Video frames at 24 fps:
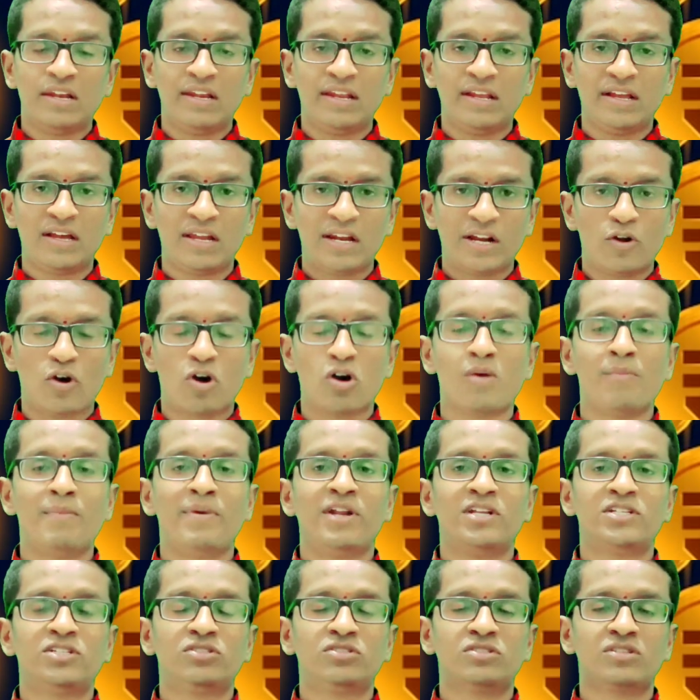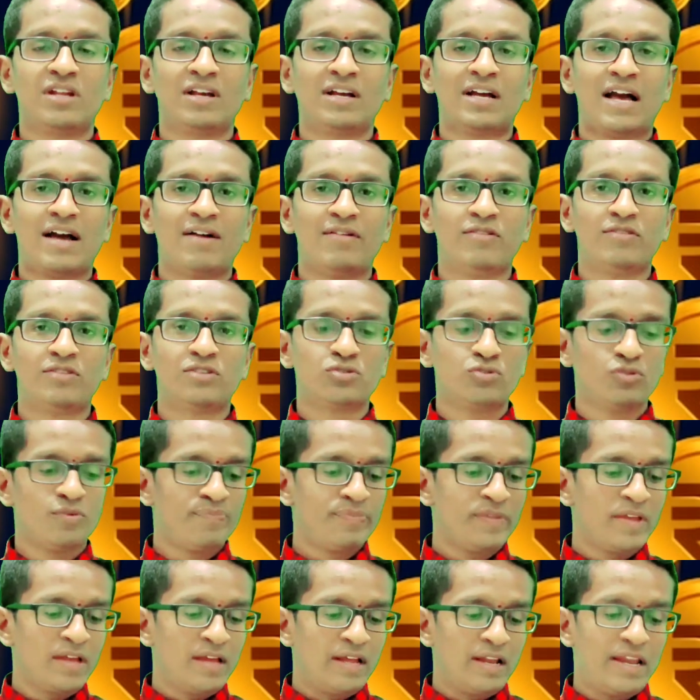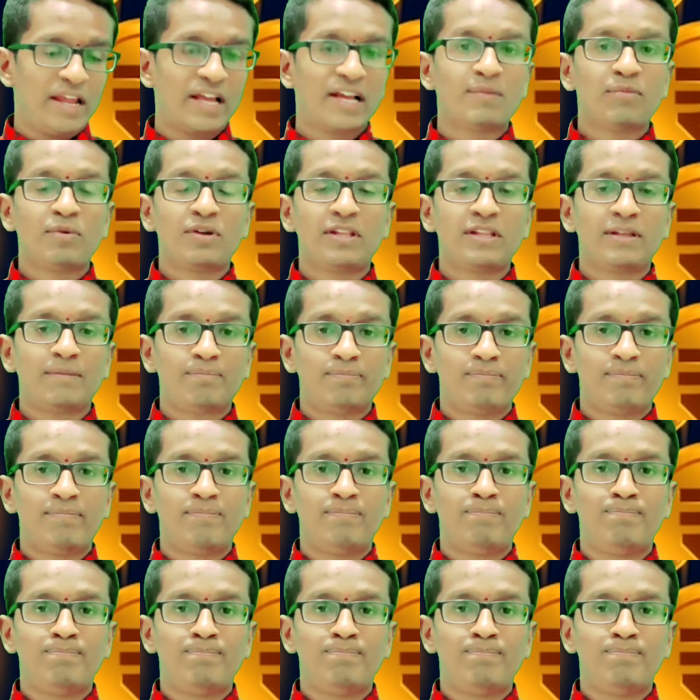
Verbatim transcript: లీగల్ డాక్యుమెంటేషన్స్లో కావచ్చు లేకపోతే